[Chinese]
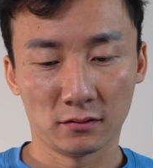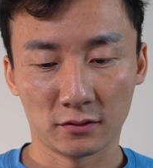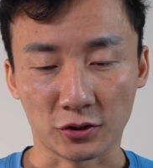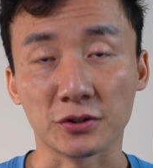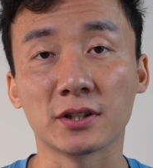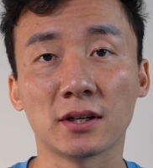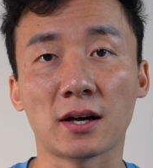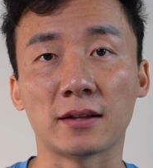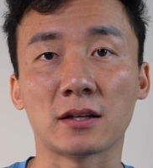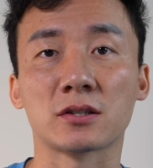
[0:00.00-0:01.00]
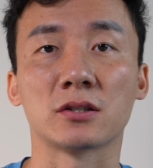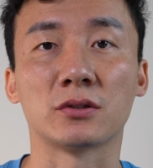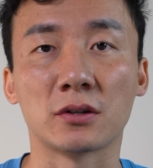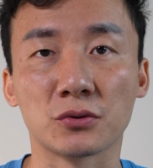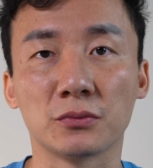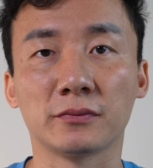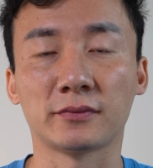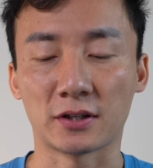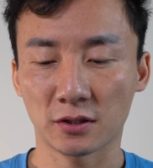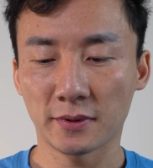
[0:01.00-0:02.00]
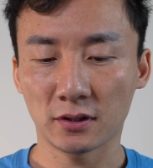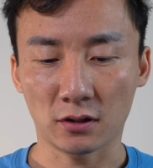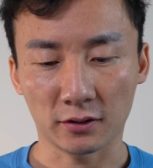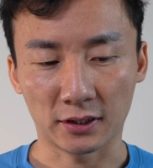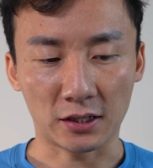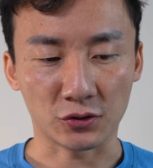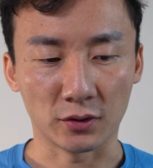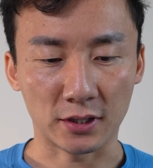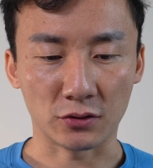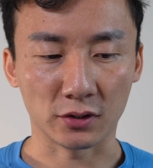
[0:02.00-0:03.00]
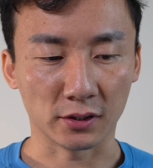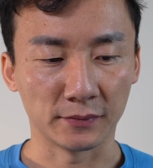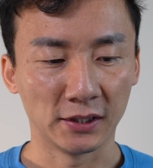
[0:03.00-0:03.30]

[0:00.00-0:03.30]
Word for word: 手机呢还在设置当中，在这边呢还要跟大家说一下，就是